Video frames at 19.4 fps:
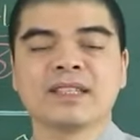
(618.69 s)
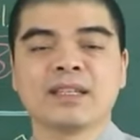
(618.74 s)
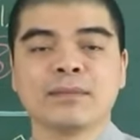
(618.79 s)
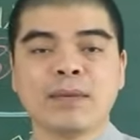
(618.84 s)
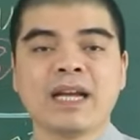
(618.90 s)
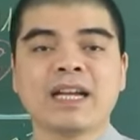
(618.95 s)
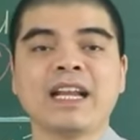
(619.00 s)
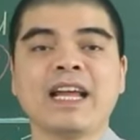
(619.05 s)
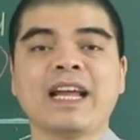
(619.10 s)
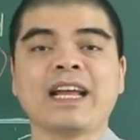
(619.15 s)

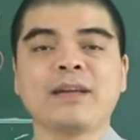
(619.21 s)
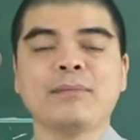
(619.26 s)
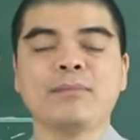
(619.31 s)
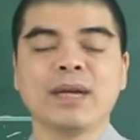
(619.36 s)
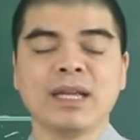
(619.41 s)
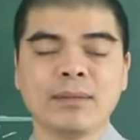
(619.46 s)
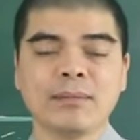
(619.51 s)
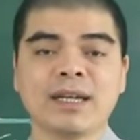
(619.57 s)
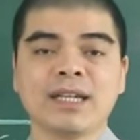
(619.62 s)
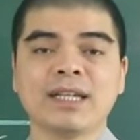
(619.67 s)
mang lại cái
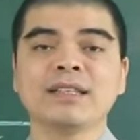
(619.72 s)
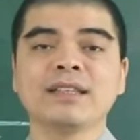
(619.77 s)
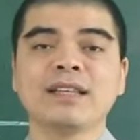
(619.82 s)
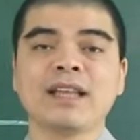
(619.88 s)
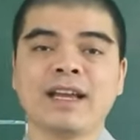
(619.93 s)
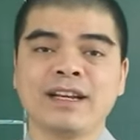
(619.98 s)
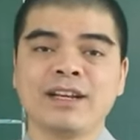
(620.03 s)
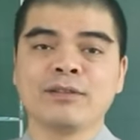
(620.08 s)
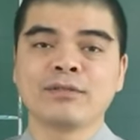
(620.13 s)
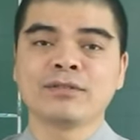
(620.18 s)
may mắn
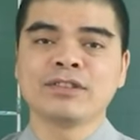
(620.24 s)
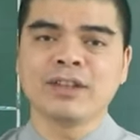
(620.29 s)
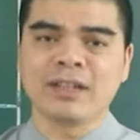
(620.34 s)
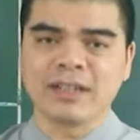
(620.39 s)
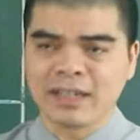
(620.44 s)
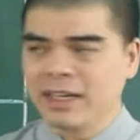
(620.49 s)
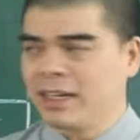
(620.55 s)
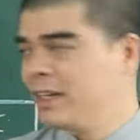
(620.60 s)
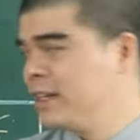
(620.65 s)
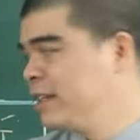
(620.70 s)
tài lộc
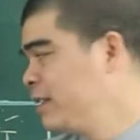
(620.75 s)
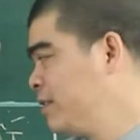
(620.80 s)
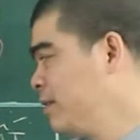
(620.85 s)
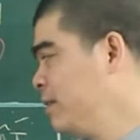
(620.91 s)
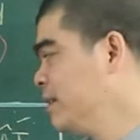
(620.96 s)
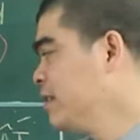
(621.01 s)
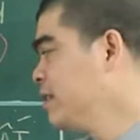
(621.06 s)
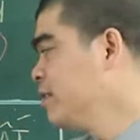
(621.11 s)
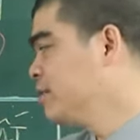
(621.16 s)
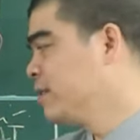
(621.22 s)
trọn đời cho
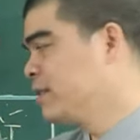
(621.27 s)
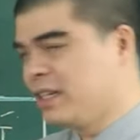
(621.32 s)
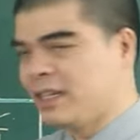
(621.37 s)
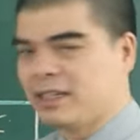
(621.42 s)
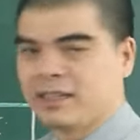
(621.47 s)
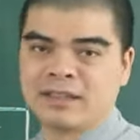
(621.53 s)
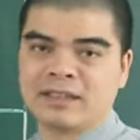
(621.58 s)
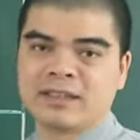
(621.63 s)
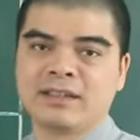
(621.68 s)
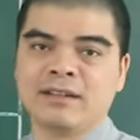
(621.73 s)
những người tuổi dần